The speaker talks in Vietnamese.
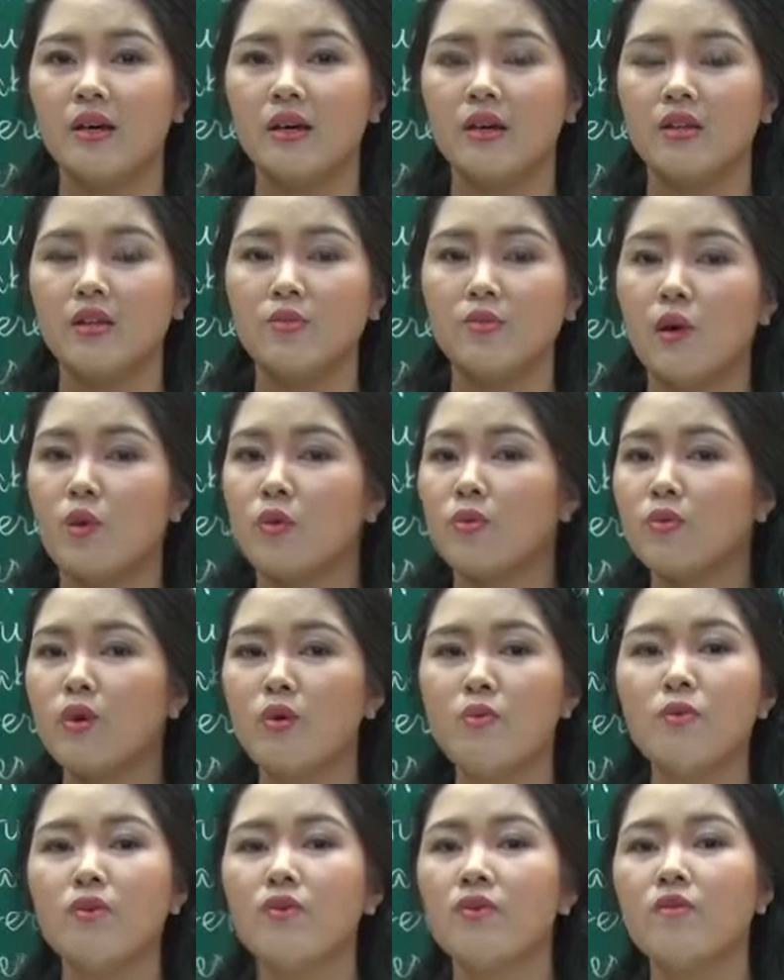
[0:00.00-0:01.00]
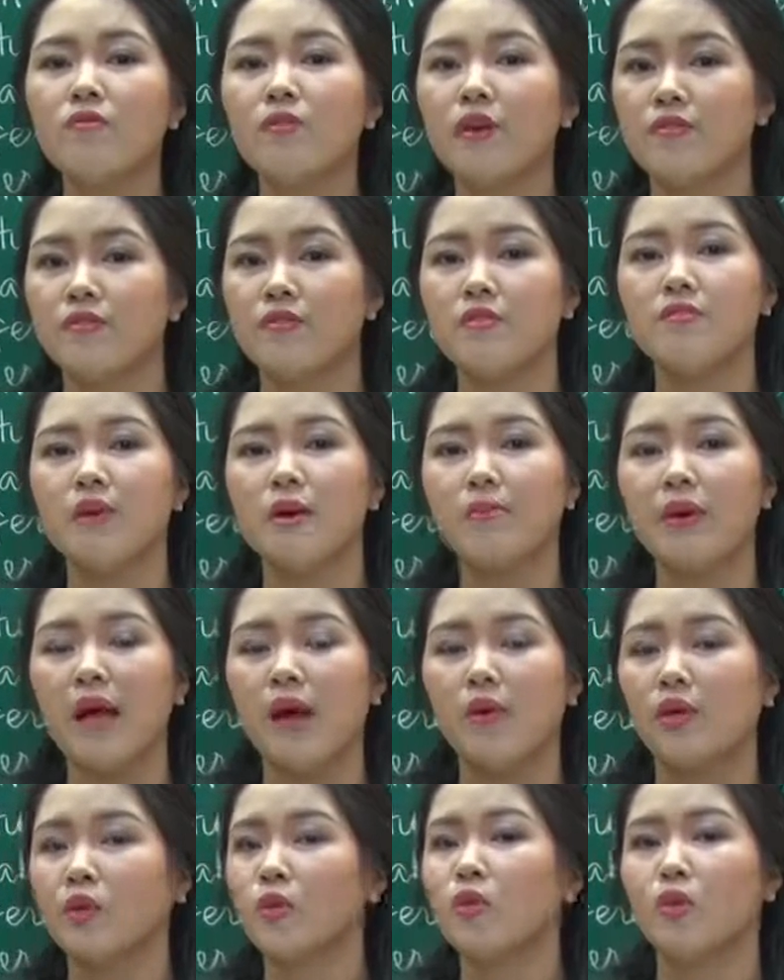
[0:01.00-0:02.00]
À, nhưng mà cũng không có không phải phương pháp
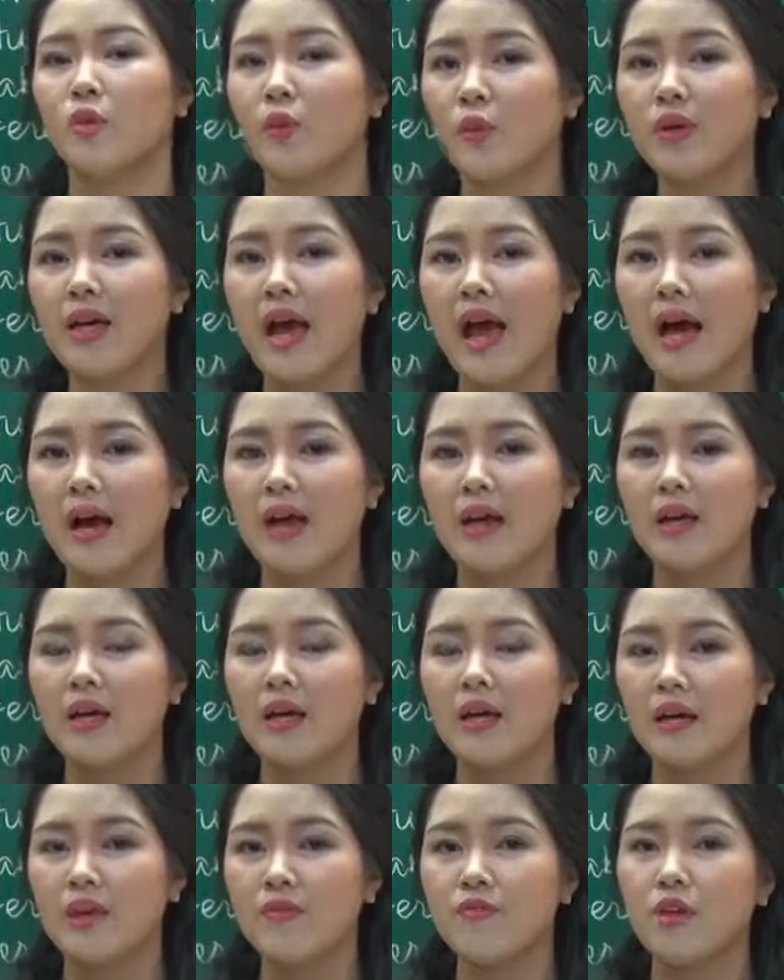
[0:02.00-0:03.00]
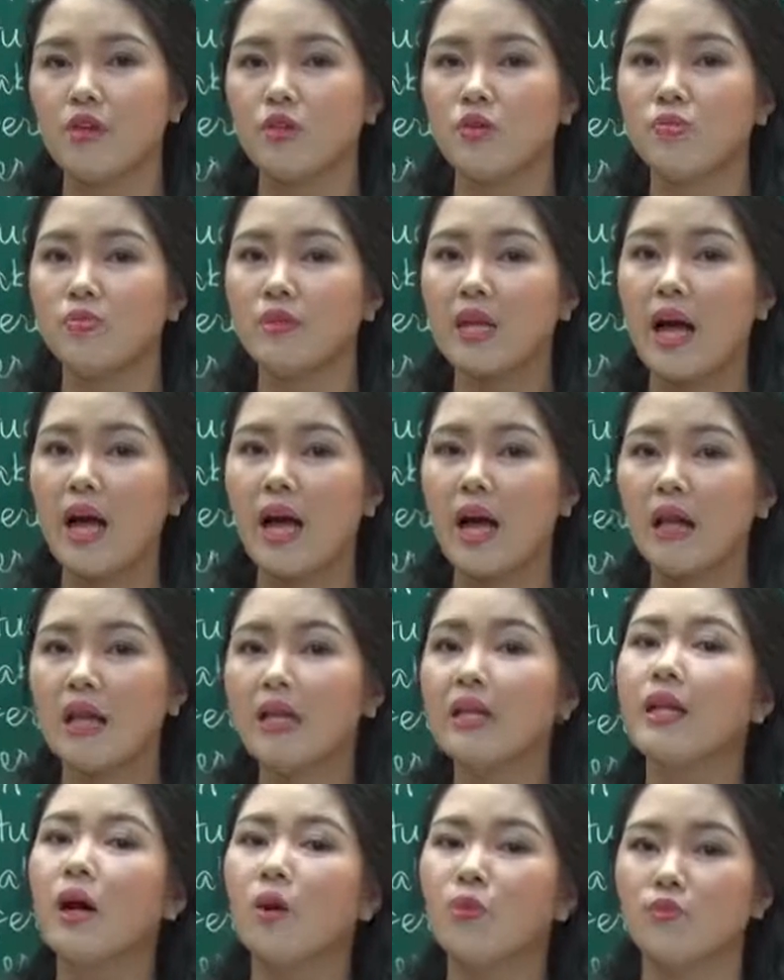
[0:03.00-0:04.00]
nào là tuyệt đối cả đấy, cái việc chúng ta
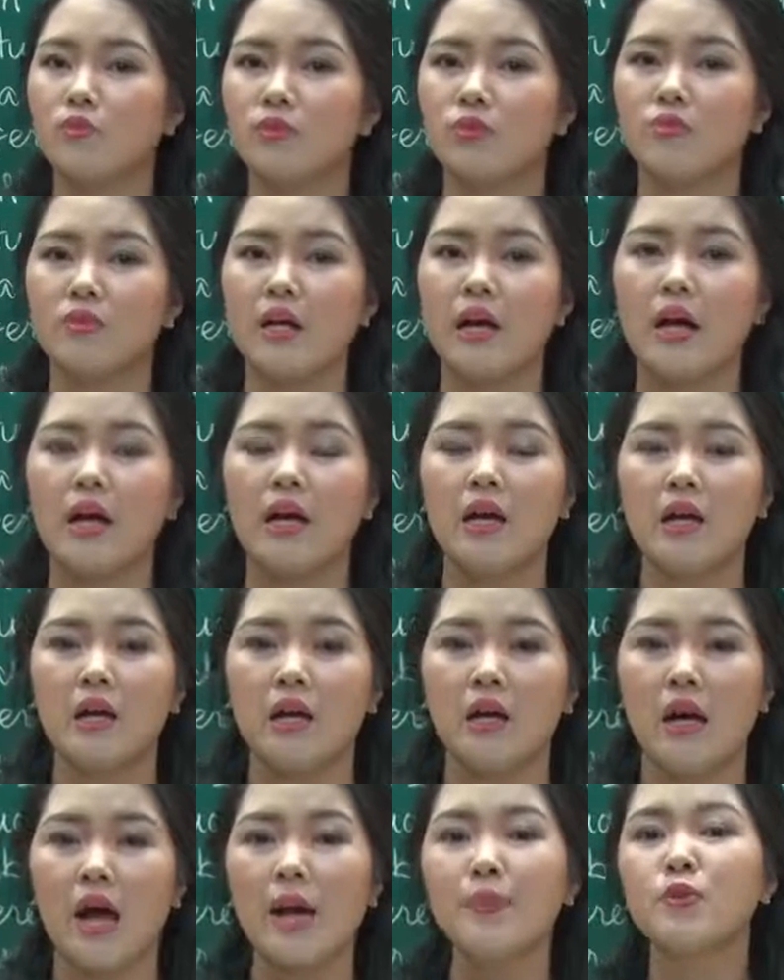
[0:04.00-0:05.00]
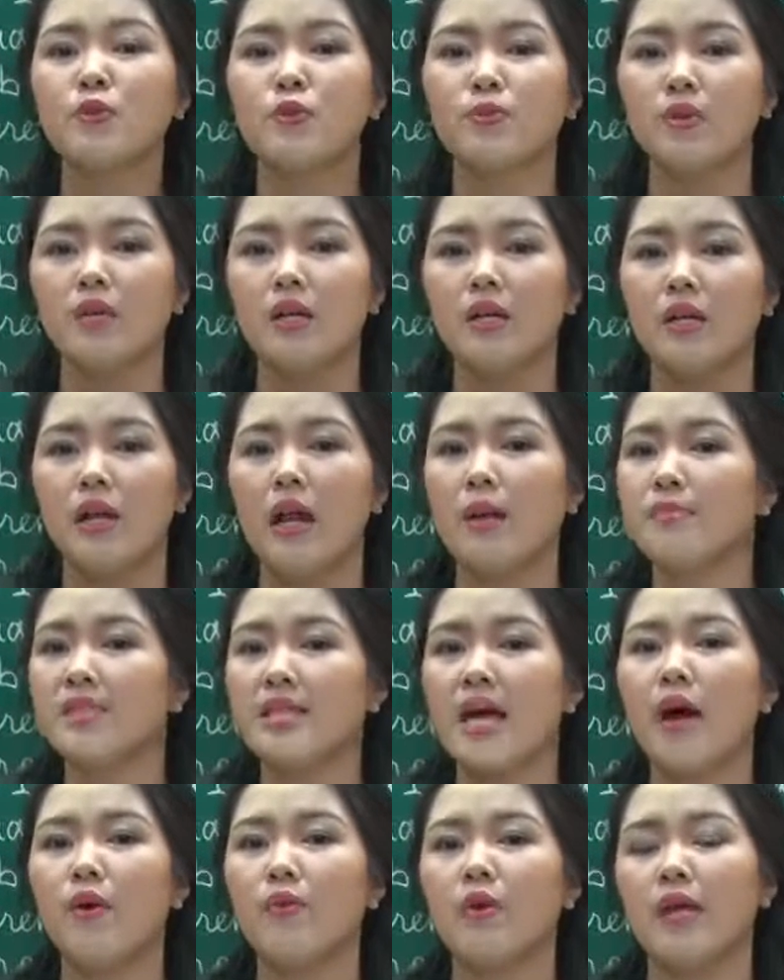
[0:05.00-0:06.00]
linh động chúng ta áp dụng làm
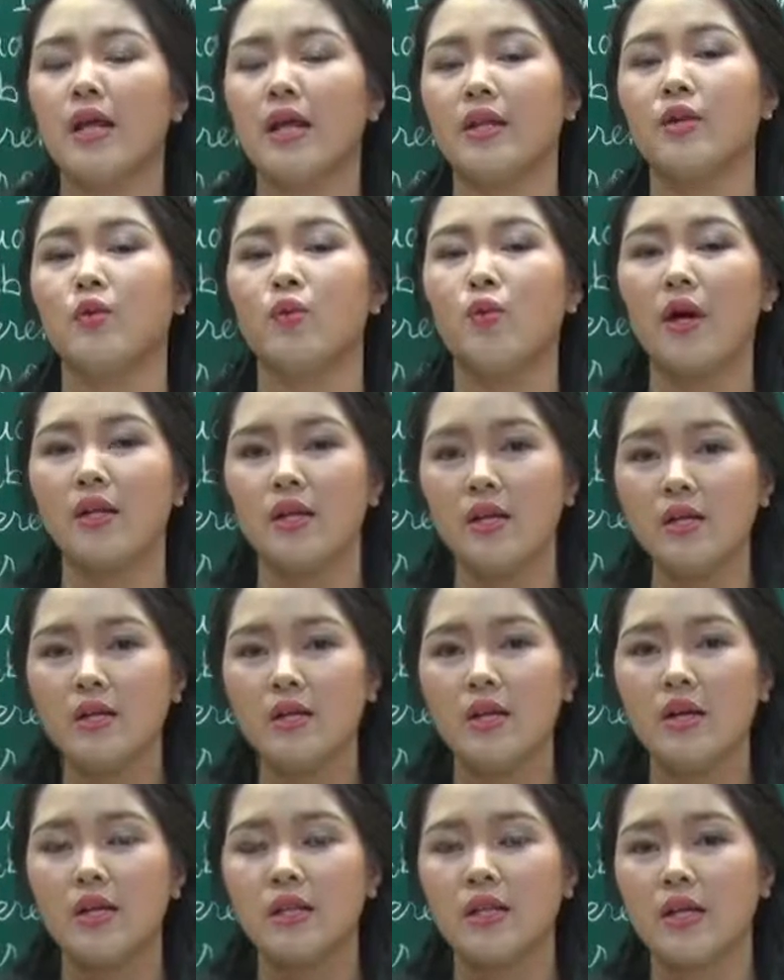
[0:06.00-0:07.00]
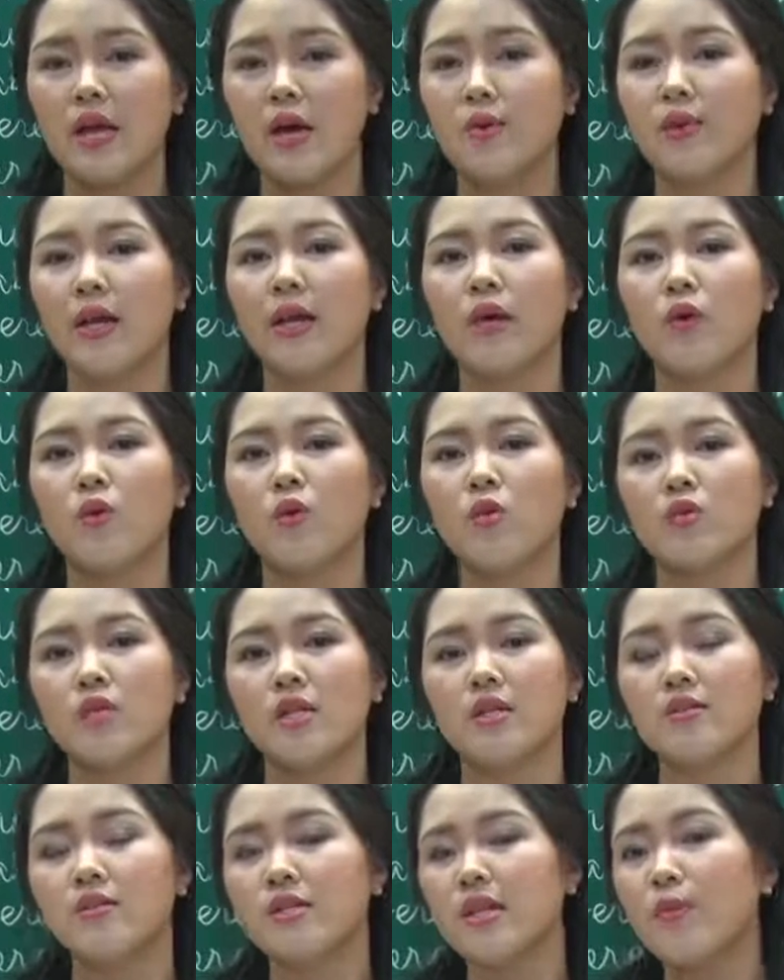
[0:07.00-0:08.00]
sao để đạt hiệu quả nhất thì ngày hôm nay cô
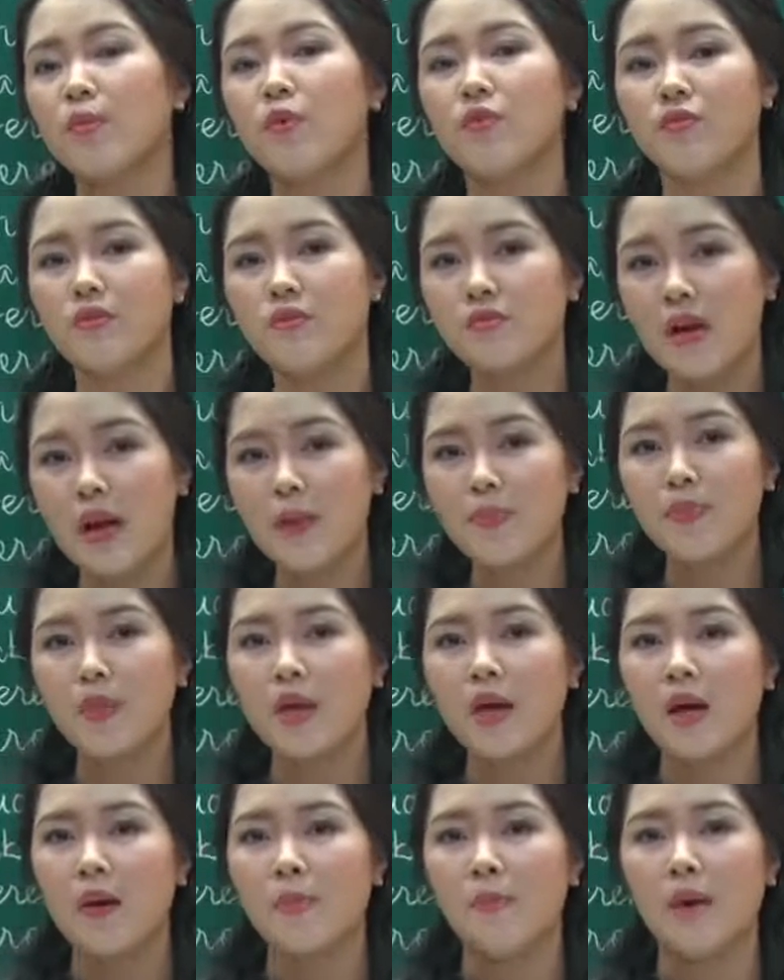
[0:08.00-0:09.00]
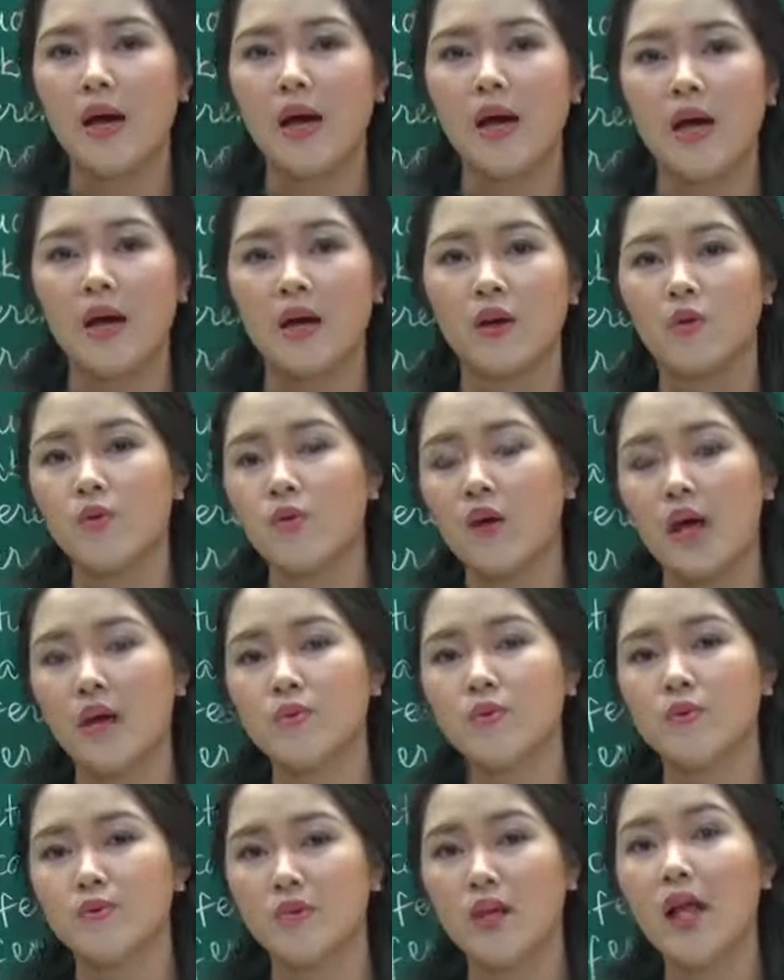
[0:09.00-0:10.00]
sẽ đưa ra một phương pháp mà cô đã
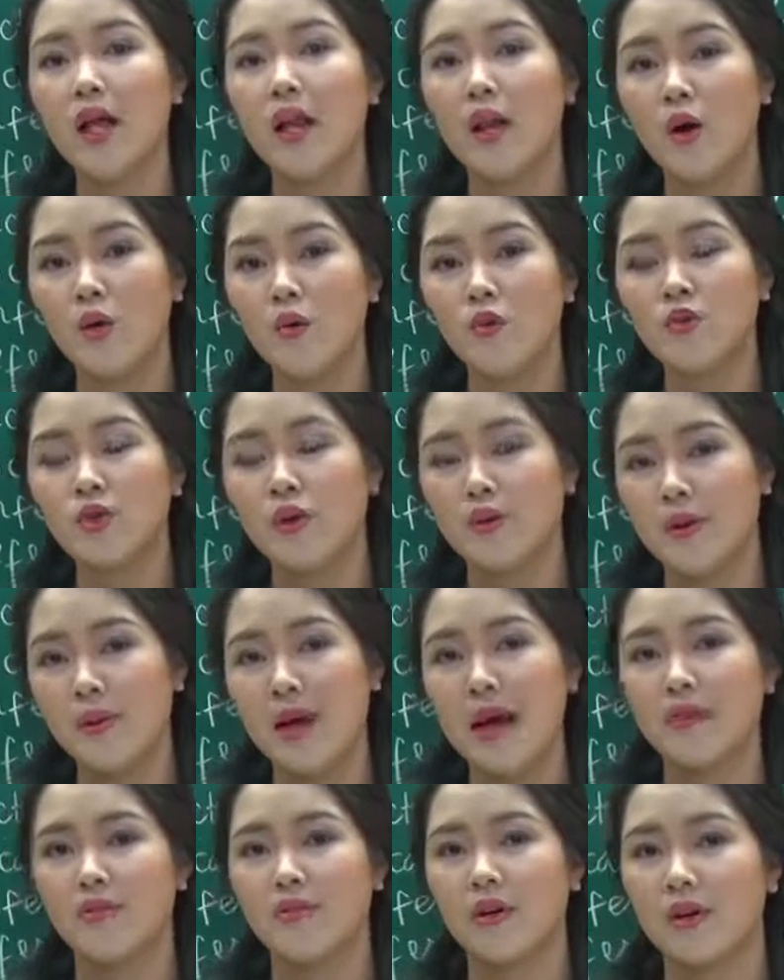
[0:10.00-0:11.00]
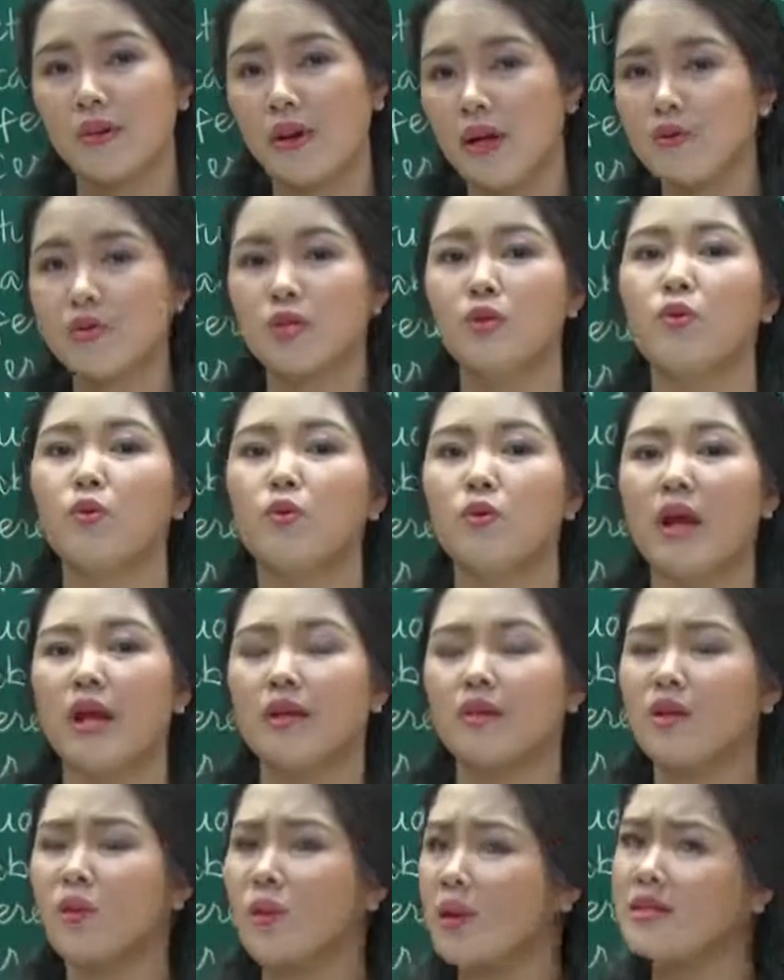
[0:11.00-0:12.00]
áp dụng rất là lâu cho các bạn và các học sinh cô
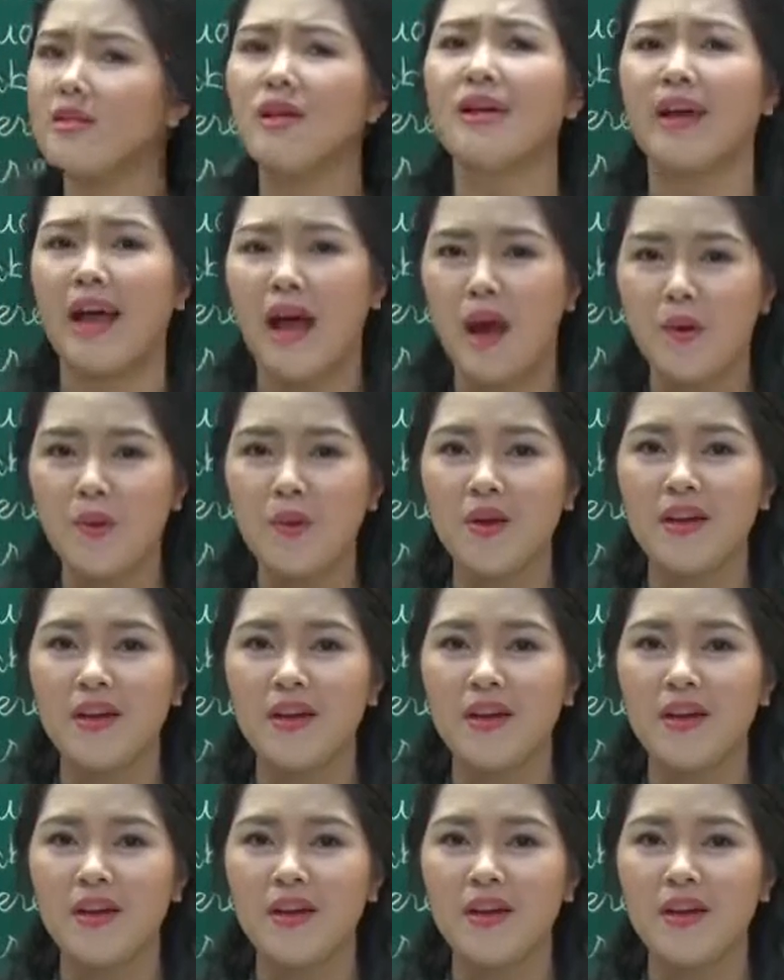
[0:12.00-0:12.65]
đạt kết quả rất là cao